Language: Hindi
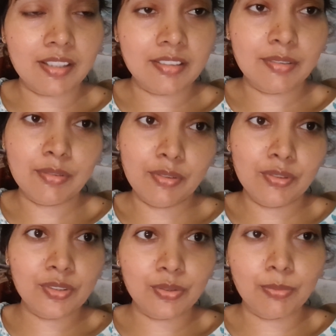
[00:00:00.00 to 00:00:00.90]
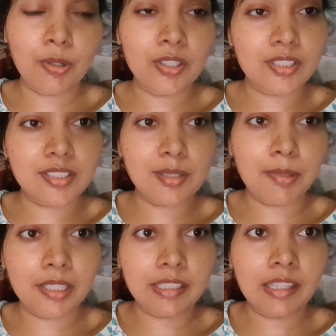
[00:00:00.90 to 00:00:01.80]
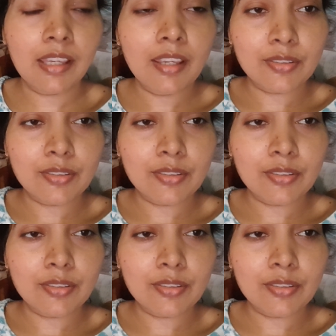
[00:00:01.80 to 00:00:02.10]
हाथ ओ छो बहुत अच्छी बात है